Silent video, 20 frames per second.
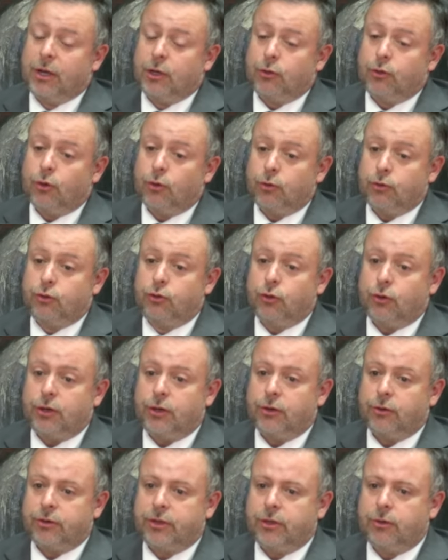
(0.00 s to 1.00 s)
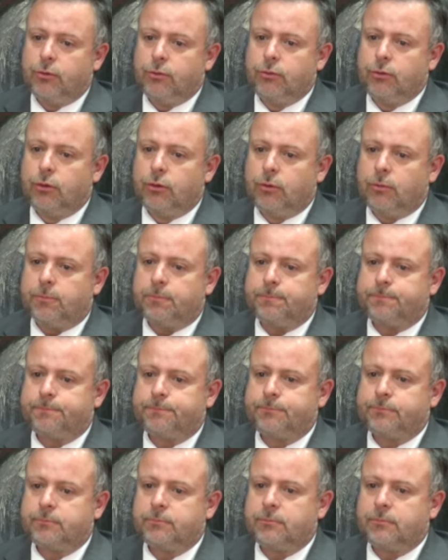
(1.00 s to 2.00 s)
Bueno, yo, yo creo que uno
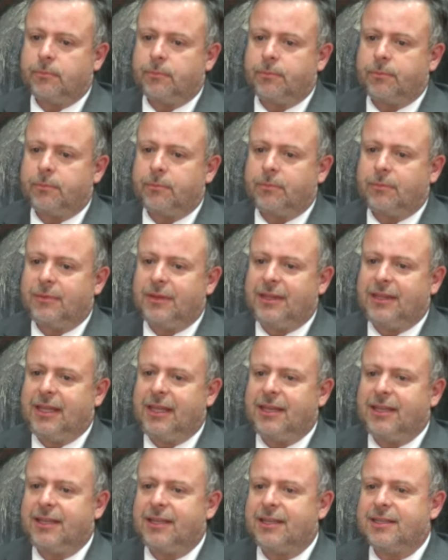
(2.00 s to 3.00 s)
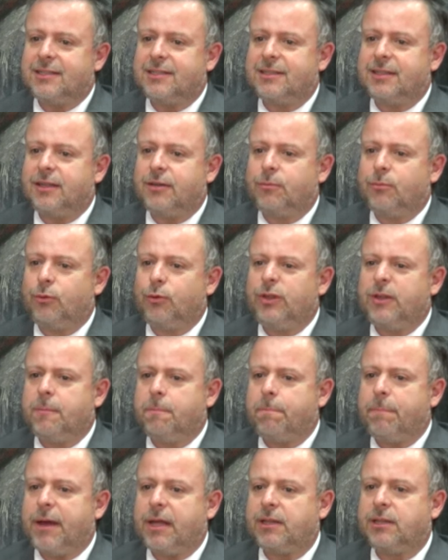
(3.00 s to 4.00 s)
tiene que ser muy
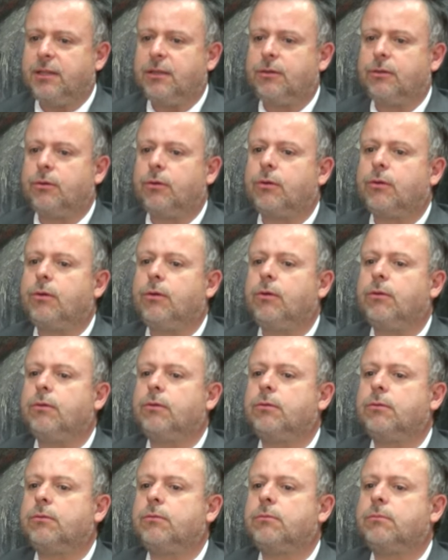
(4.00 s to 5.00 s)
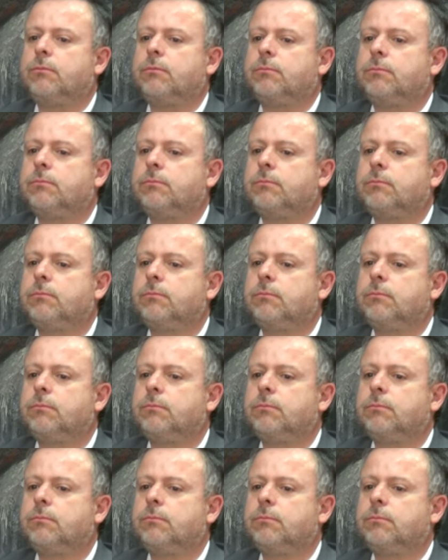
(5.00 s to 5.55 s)
empático con,